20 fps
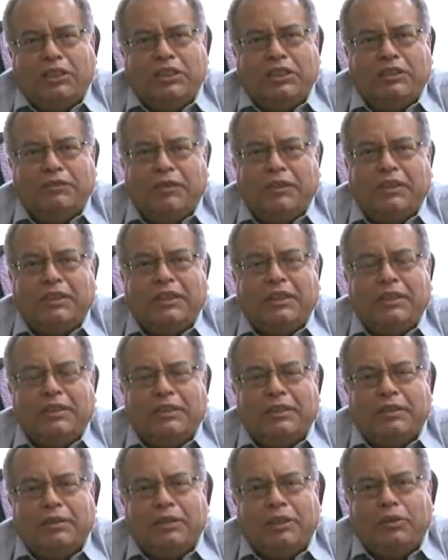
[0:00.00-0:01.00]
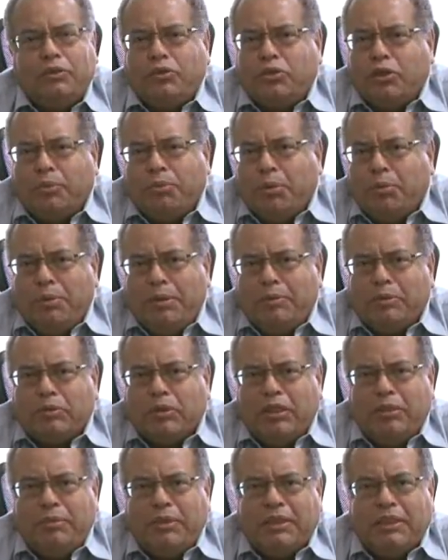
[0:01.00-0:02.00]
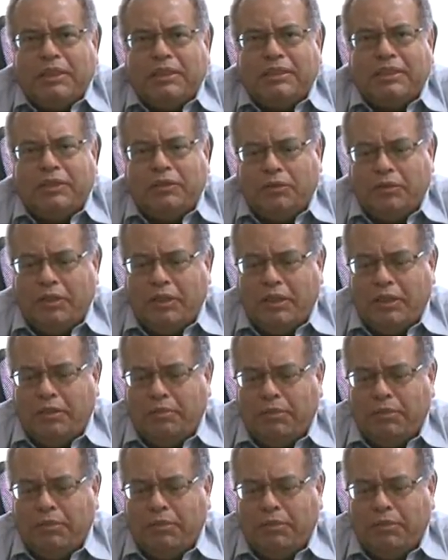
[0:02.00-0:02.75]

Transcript: a gente vai ter não só problemas com a alimentação,